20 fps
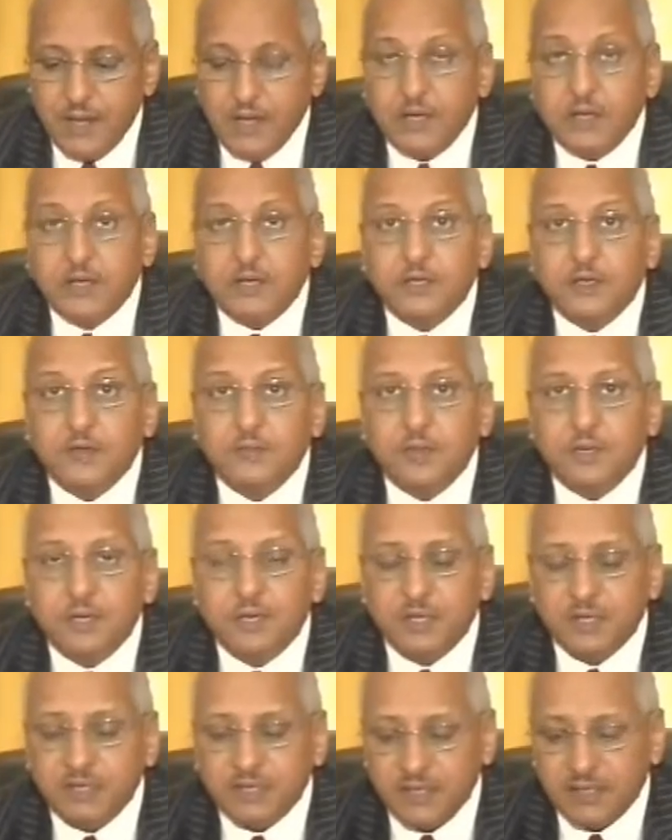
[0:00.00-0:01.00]
Dès le
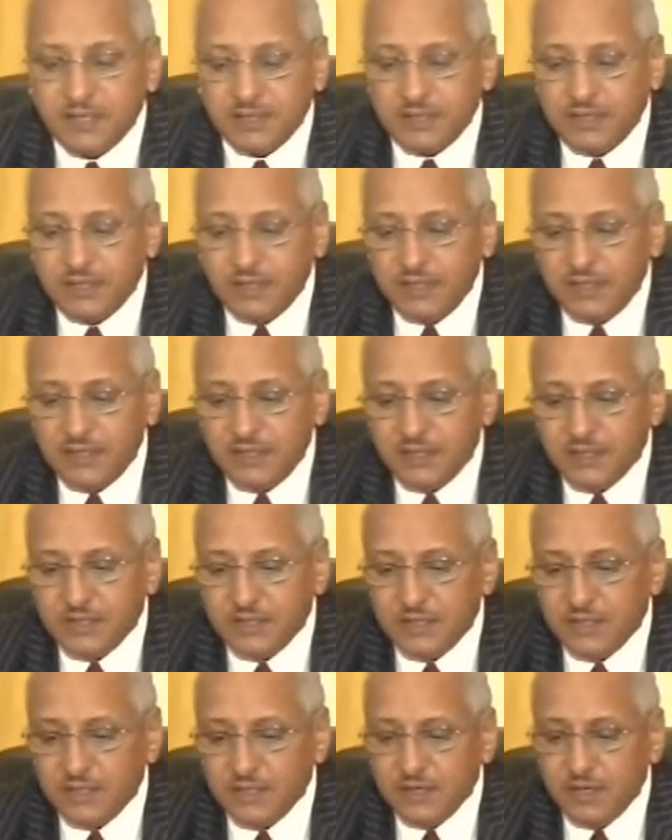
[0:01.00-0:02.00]
début de cette
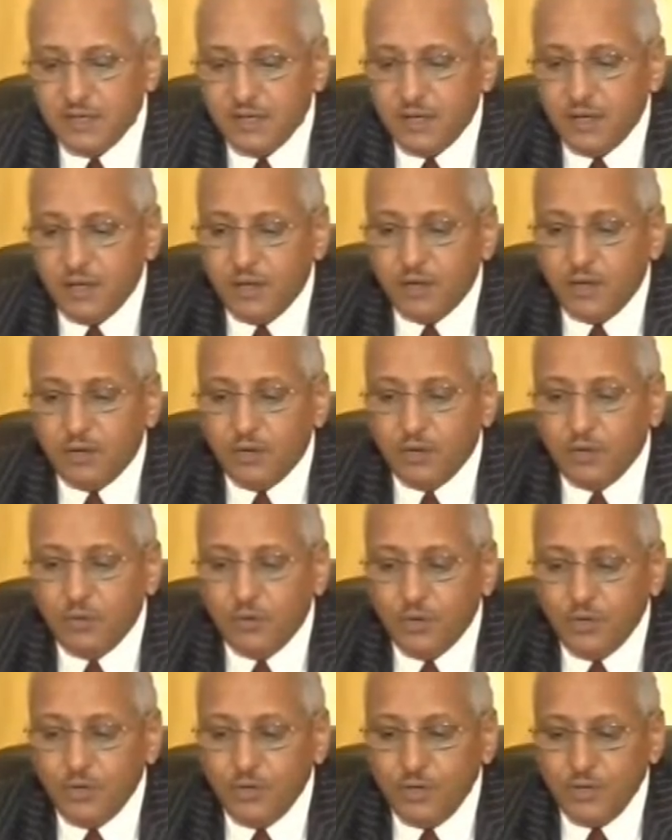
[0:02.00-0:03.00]
crise,
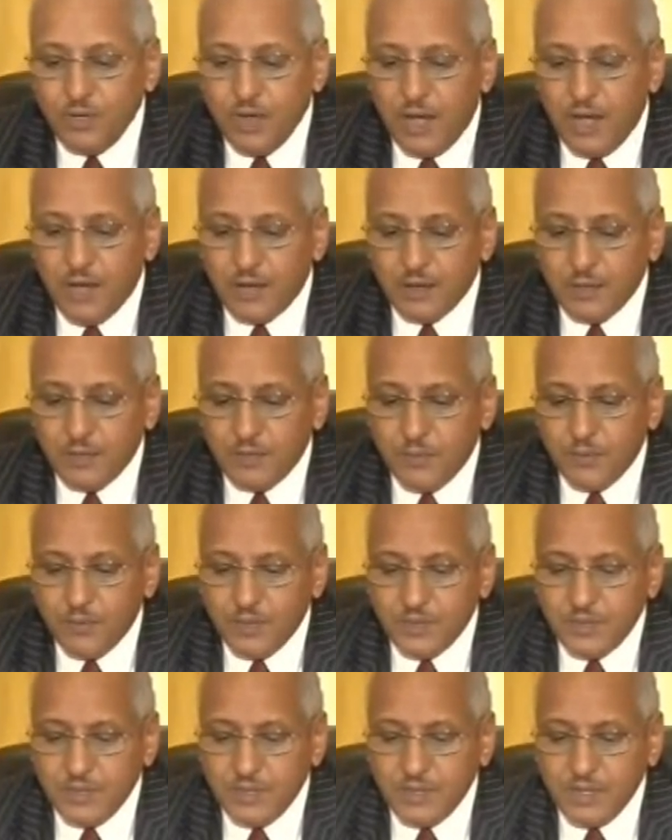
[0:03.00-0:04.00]
l'ONU a
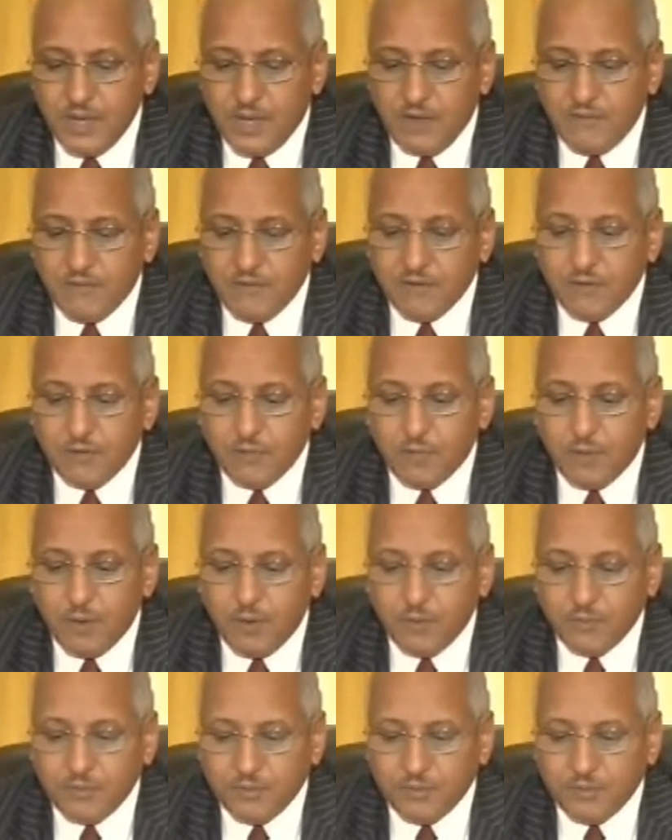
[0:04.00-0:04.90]
répondu avec